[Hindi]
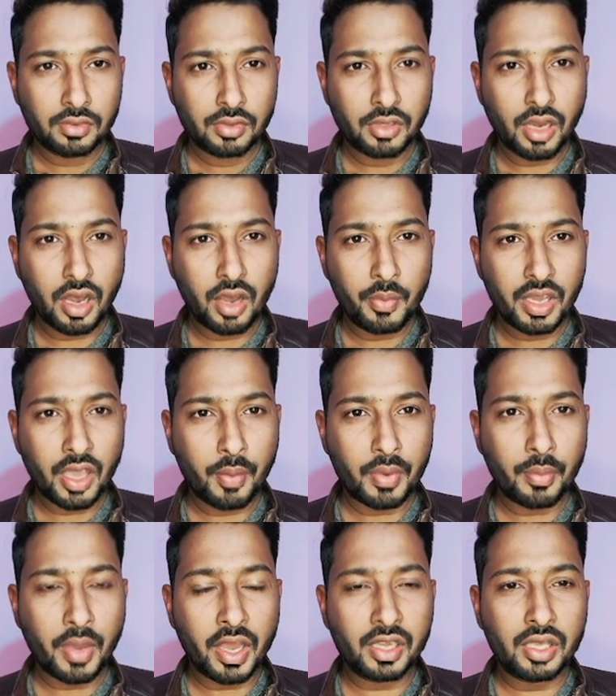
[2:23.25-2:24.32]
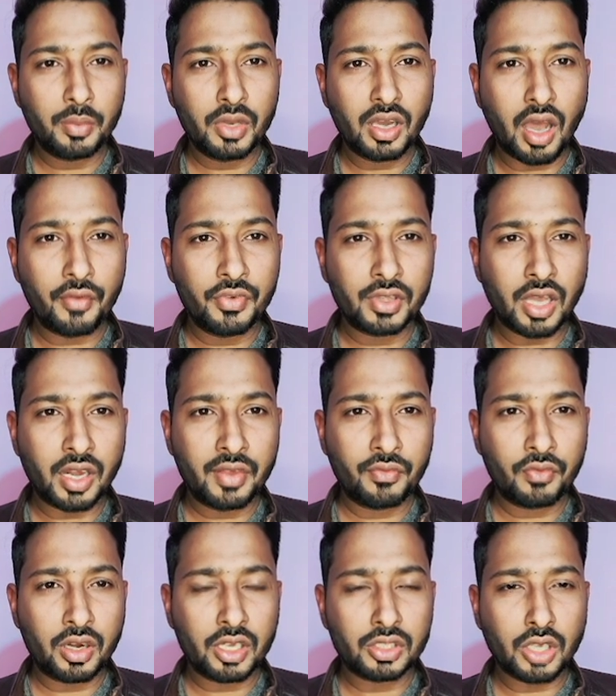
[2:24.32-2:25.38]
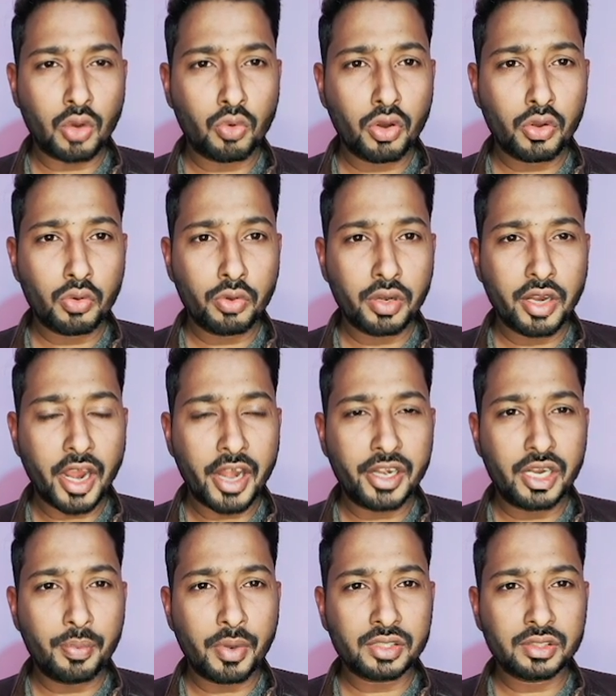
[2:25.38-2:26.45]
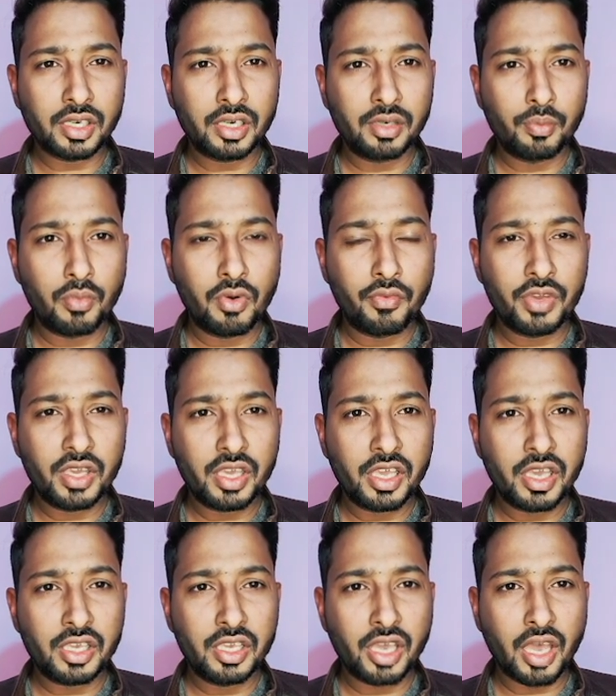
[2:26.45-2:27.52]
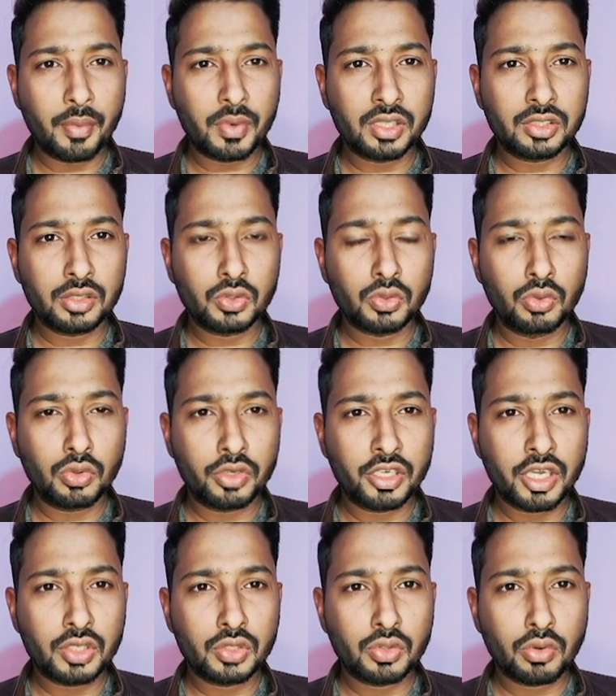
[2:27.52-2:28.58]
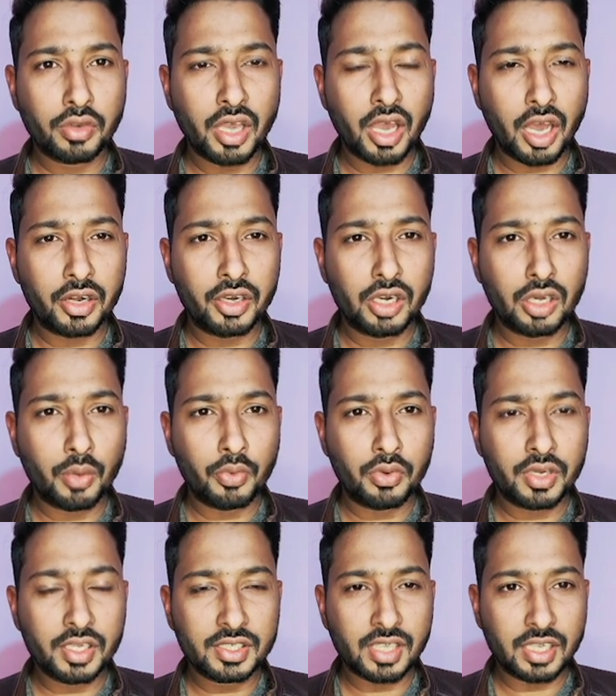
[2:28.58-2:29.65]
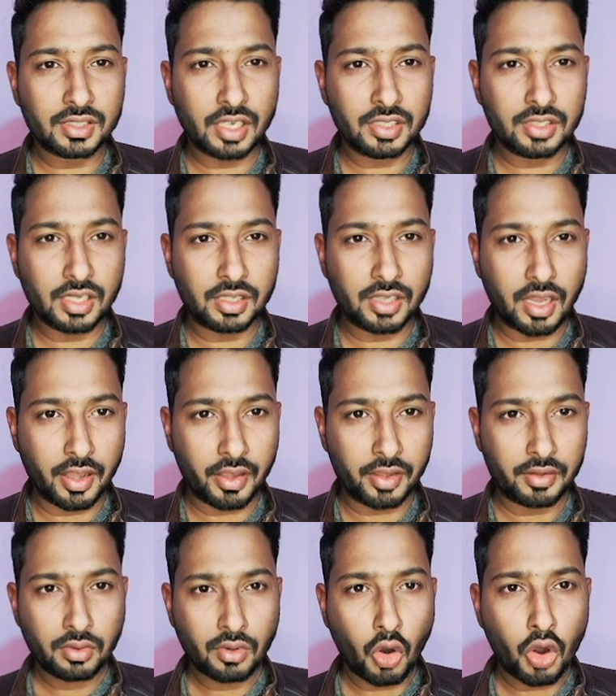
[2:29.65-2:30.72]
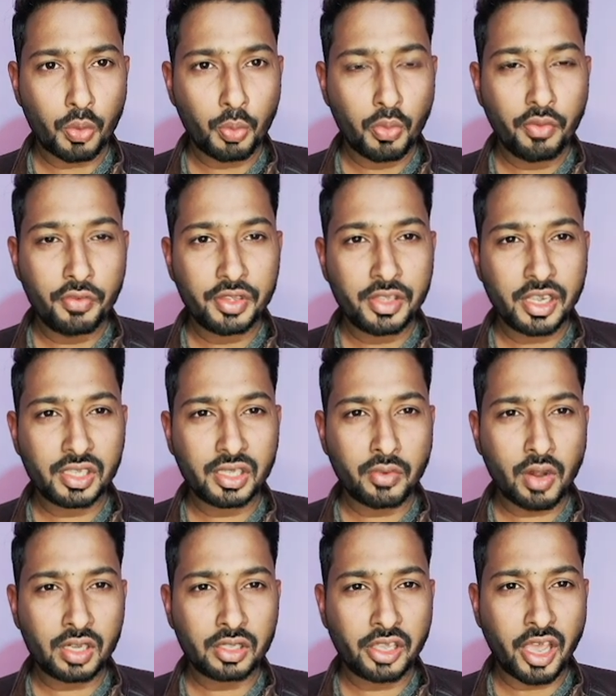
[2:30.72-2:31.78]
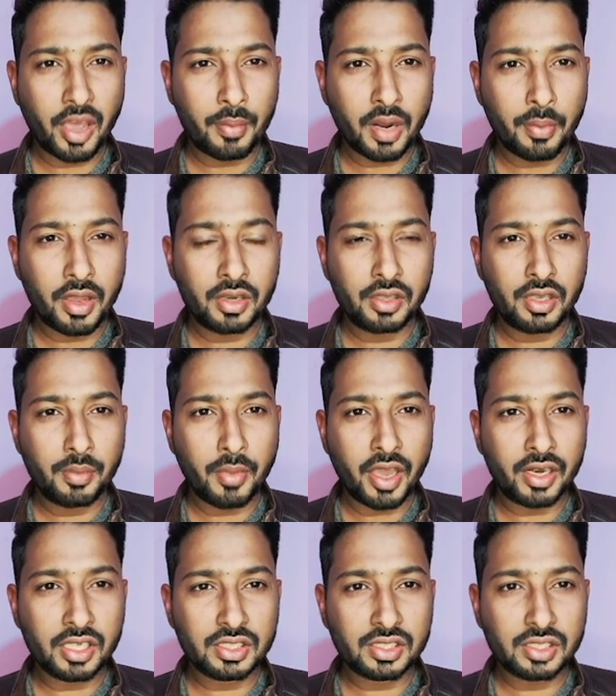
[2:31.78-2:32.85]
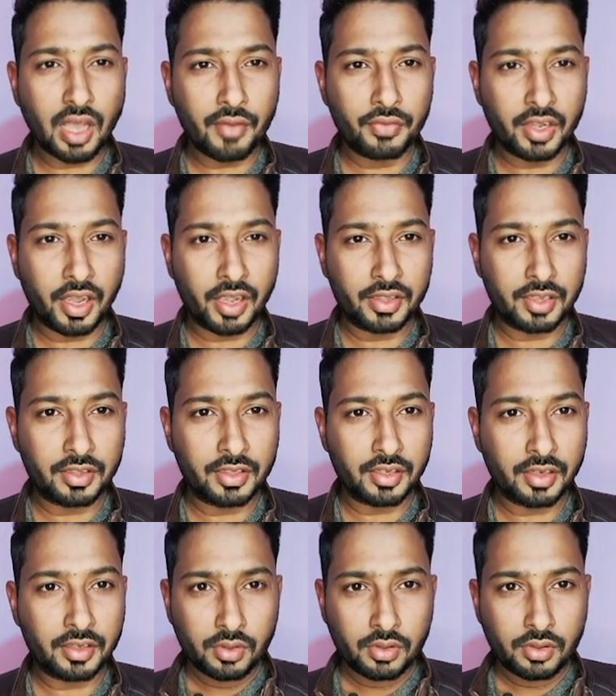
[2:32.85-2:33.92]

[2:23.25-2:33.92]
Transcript: यहाँ मैं कैमरामैन की भी काफ़ी तारीफ करना चाहूँगा क्योंकि 90 परसेंट मूवी एक ही कैमरे से शूट हुई है जो कि अनिल कपूर के साथ साथ चलता है और मूवी देखते वक्त कैमरामैन की मेहनत साफ दिखाई देती है